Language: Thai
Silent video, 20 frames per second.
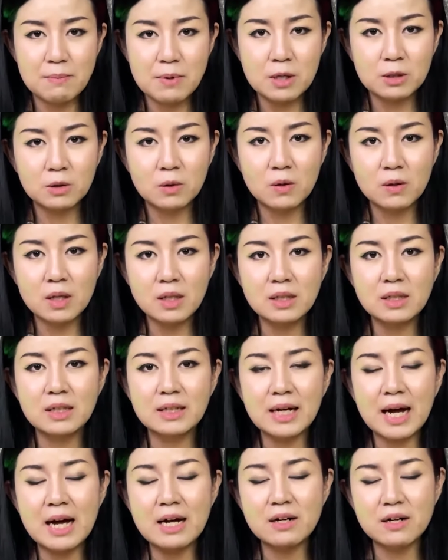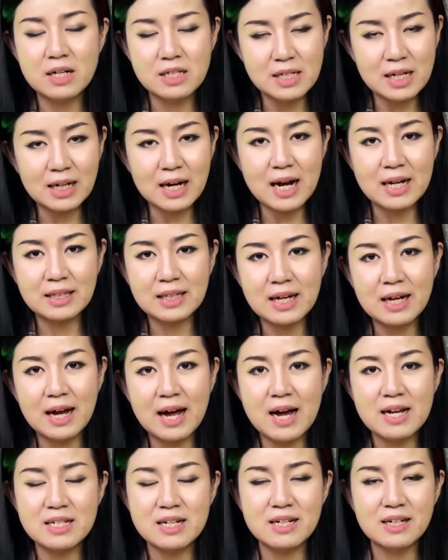เบื้องต้นก็คือการรีเซ็ตการตั้ง
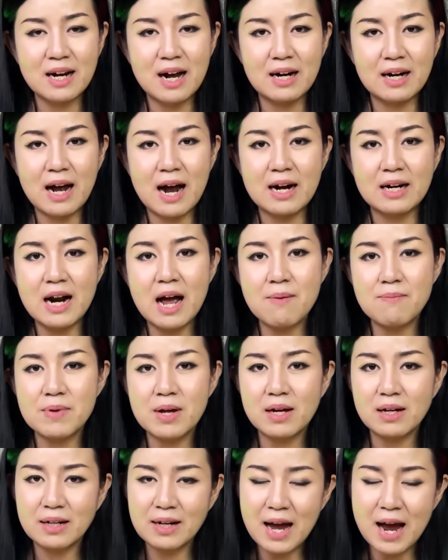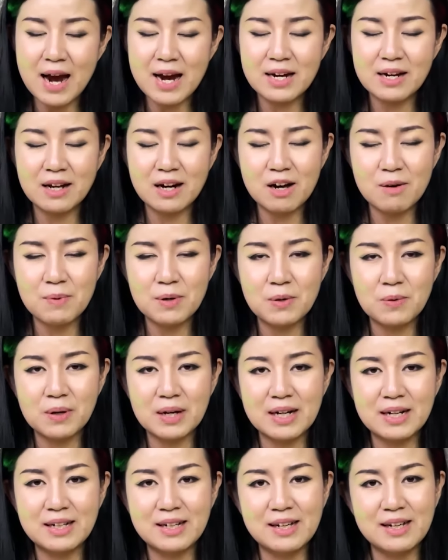ค่าเช่นกันค่ะ ทำยังไง เดี๋ยวเราไปดู
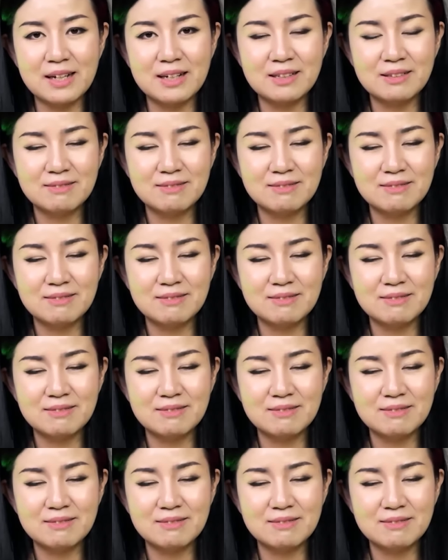กันเลย